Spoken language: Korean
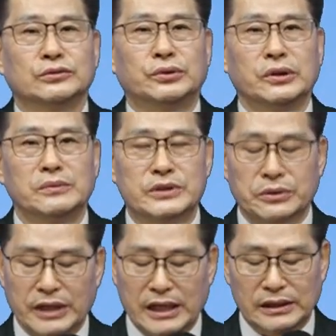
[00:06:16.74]
두려움
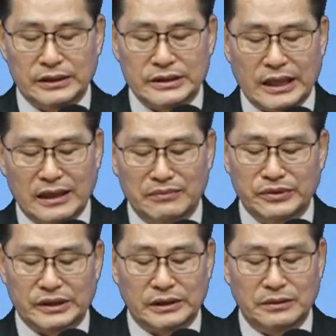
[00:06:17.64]
속에 있던
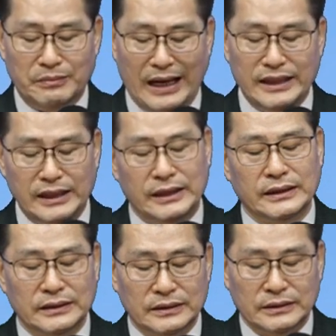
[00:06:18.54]
사람들을
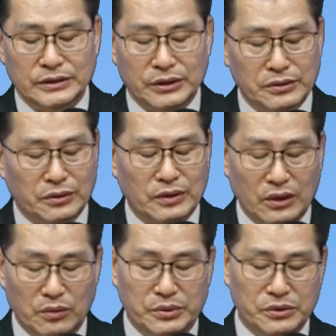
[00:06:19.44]
많이
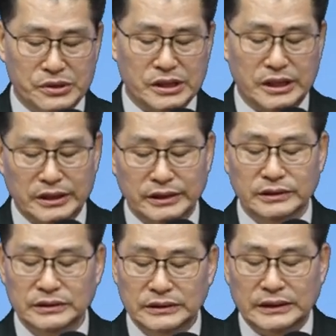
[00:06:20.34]
현혹하고
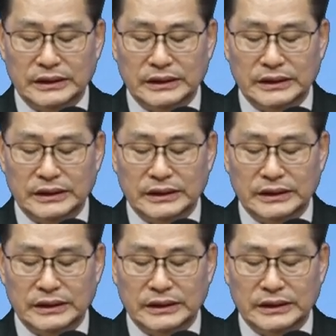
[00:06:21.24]
미혹시키는